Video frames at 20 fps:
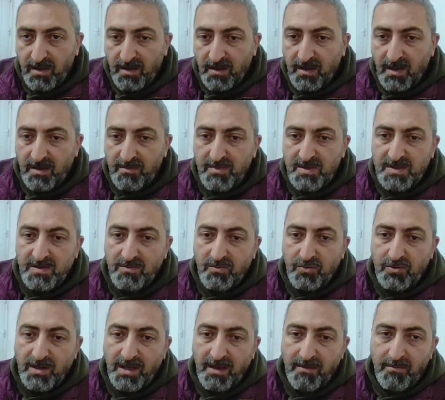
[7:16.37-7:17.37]
Yani bizim
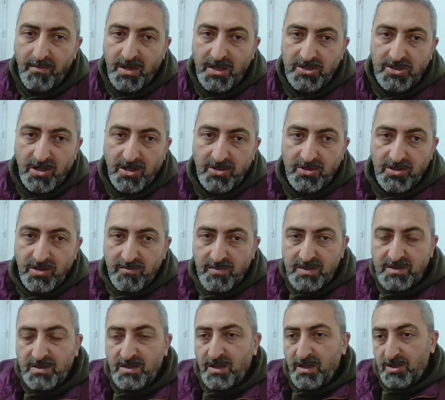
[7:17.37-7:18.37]
burada yapmaya
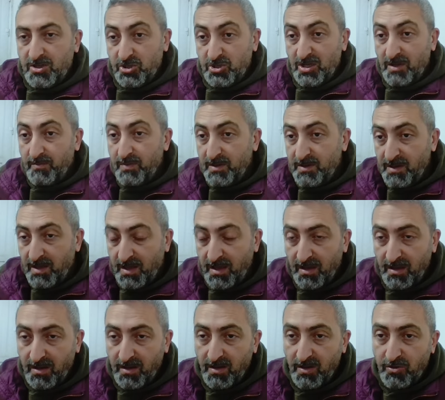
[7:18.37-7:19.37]
çalıştığımız
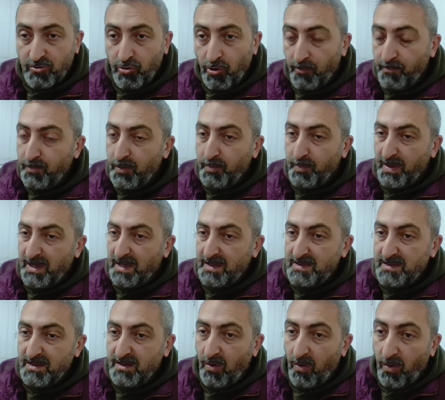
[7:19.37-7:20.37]
cebinde toplu
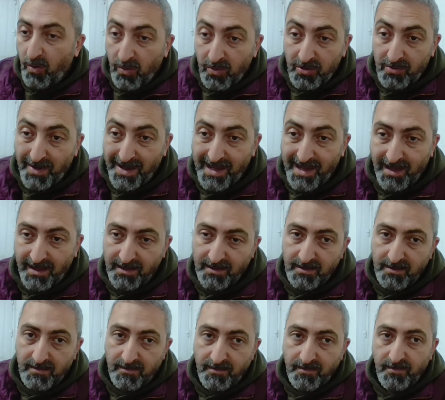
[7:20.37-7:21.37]
parası olmayan,
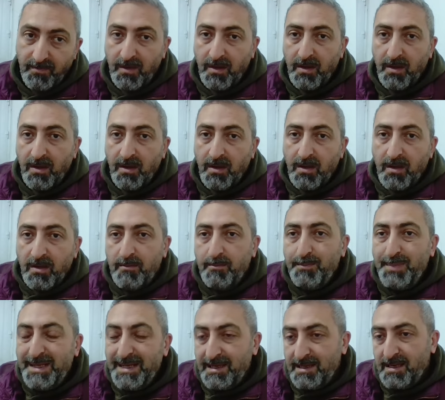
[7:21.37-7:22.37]

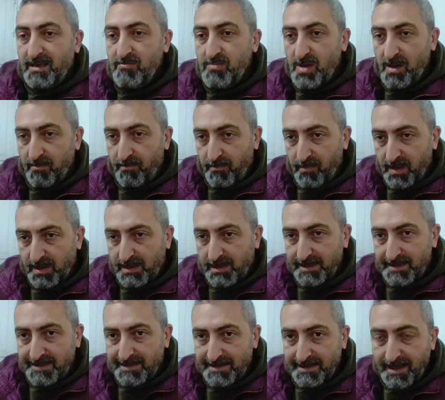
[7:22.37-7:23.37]
birikim
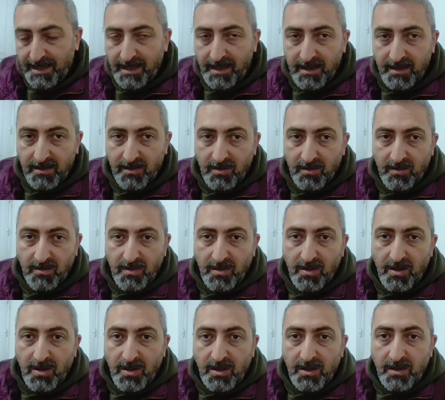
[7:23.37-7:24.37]
yapmak isteyen,
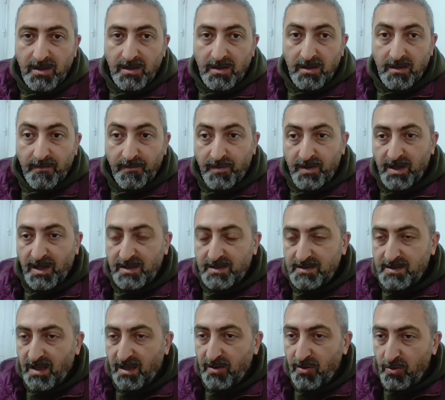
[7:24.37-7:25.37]

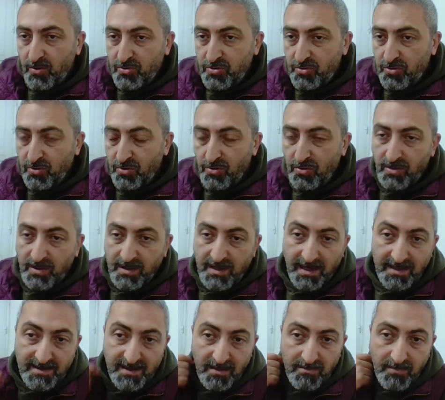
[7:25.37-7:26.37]
finansal özgürlüğünü
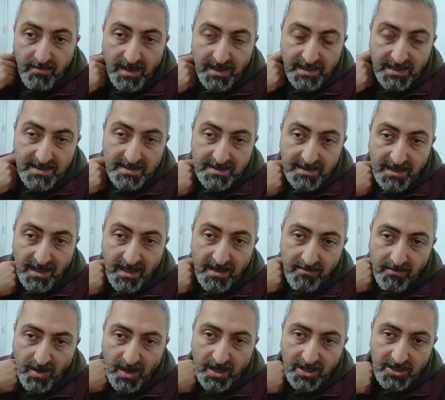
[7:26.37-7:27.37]
kazanmak
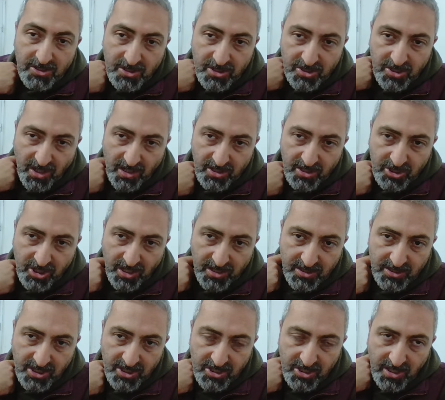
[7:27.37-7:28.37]
isteyen maaşlı
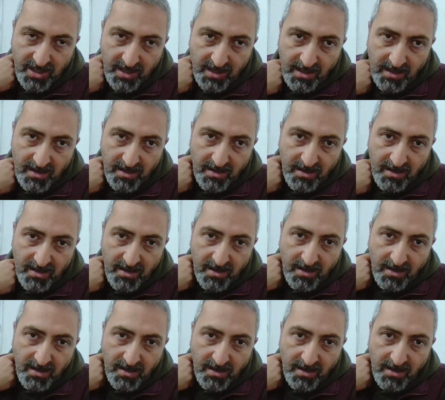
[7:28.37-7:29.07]
çalışan kişilere